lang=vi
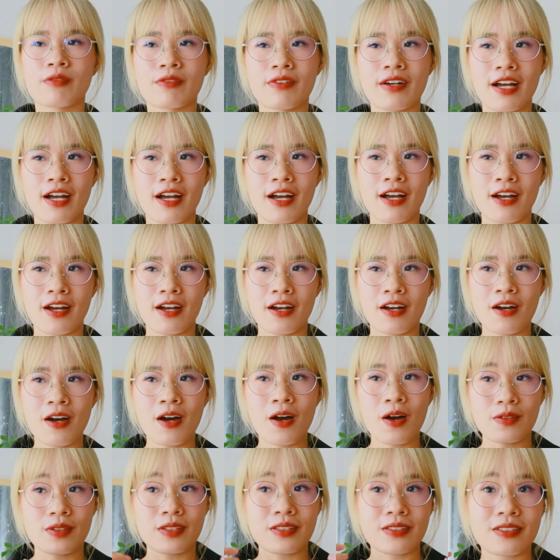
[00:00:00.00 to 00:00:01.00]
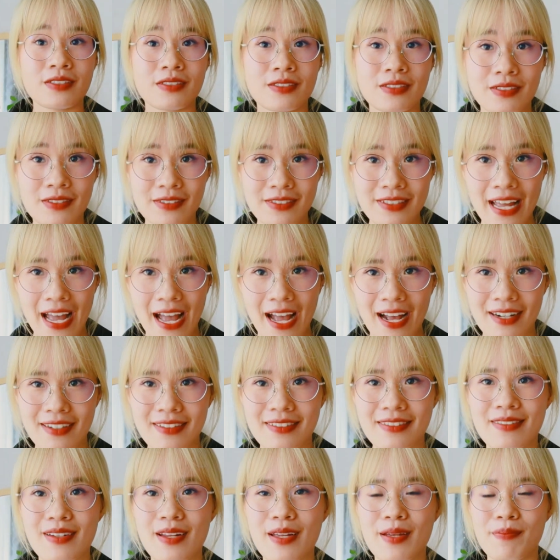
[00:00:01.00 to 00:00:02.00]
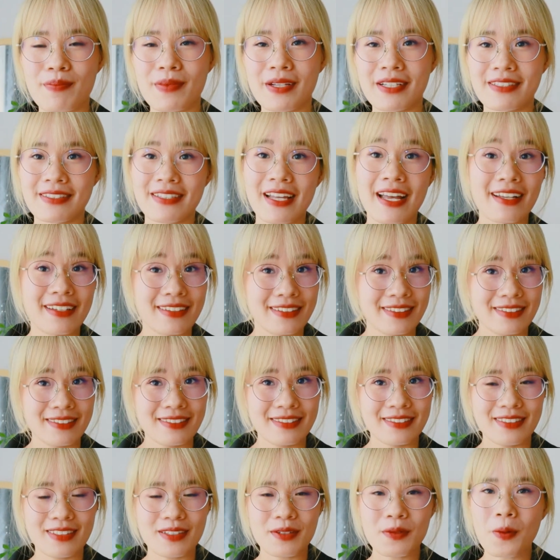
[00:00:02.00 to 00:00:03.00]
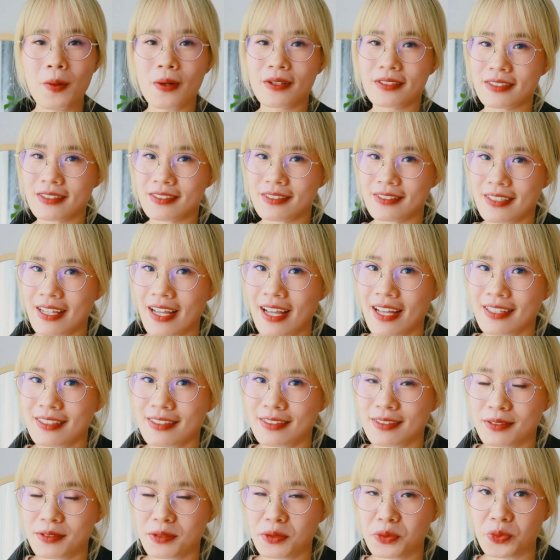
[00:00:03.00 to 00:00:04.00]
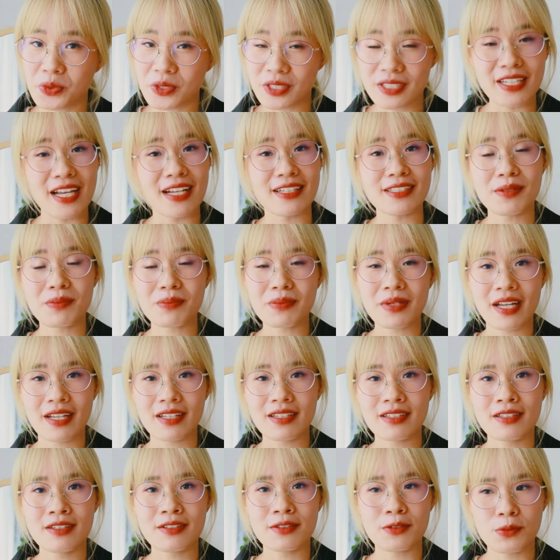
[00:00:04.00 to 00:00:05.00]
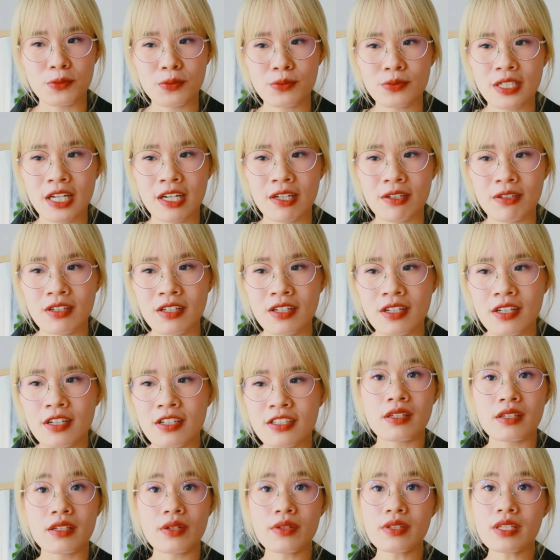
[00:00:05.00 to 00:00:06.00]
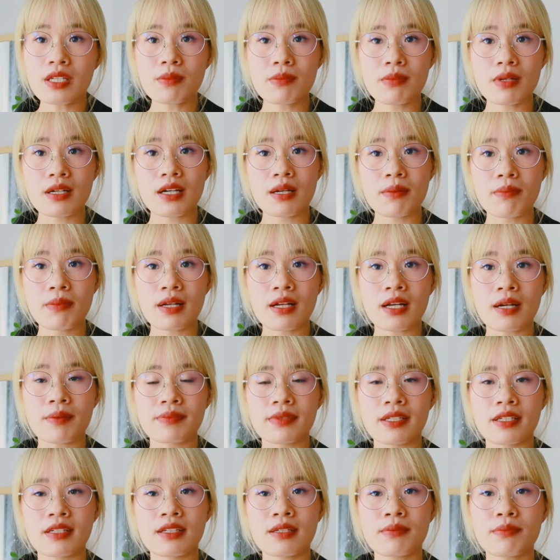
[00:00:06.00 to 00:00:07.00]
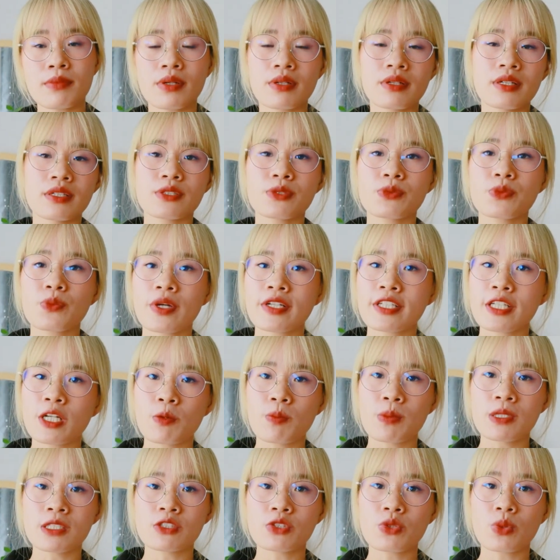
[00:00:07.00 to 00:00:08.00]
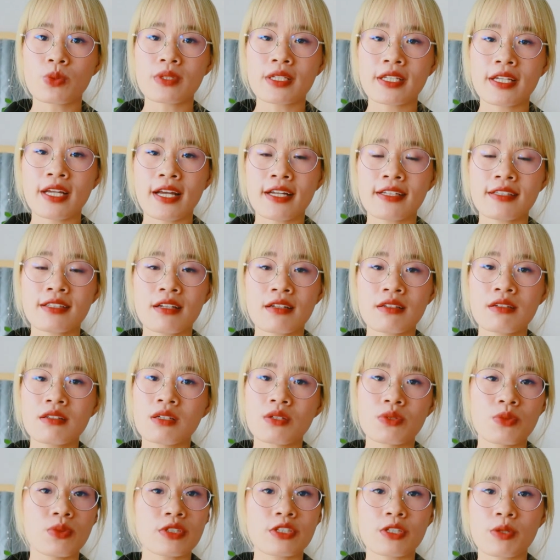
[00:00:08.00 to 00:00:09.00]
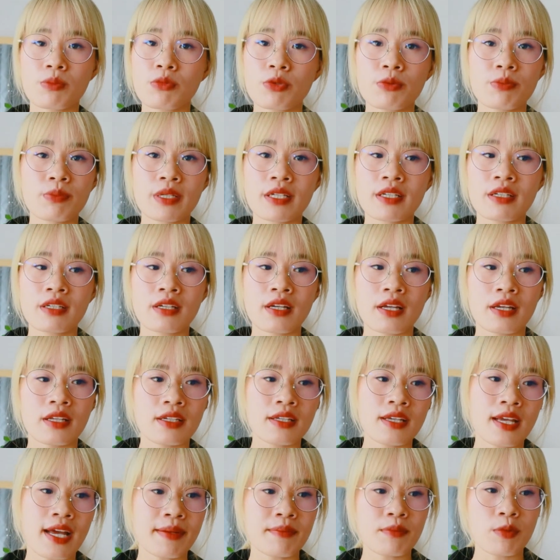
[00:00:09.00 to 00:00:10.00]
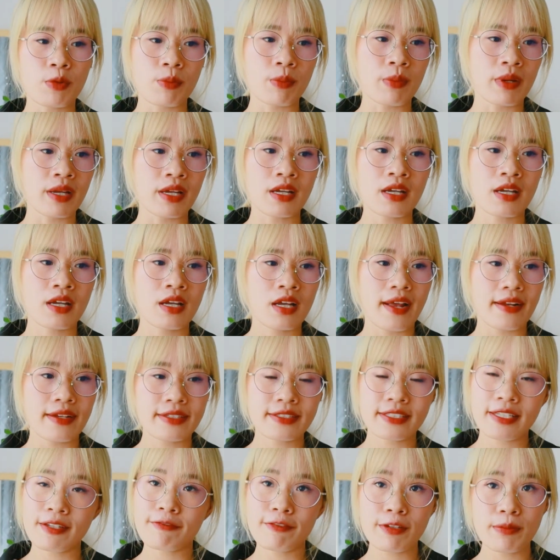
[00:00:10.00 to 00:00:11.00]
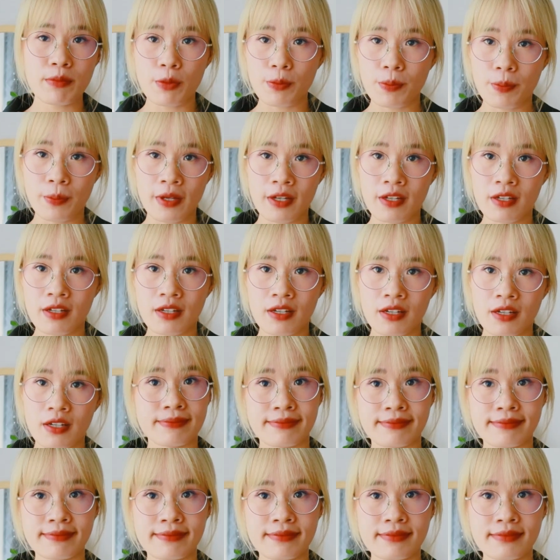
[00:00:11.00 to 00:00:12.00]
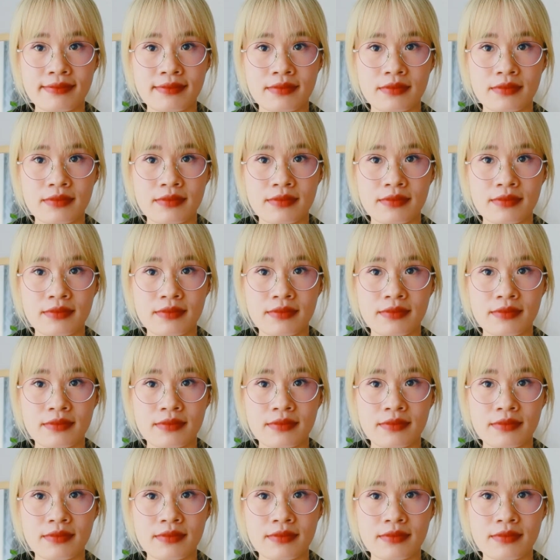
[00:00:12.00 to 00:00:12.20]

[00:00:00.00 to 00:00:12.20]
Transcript: và họ thực sự xứng đáng để mình dành những khoảng thời gian quý giá trong ngày đúng không nào nếu như mà các bạn cảm thấy là mọi người xung quanh đều bận rộn thì hãy tận hưởng cuộc sống một mình hãy đi ăn một mình hãy đi xem phim một mình ừ.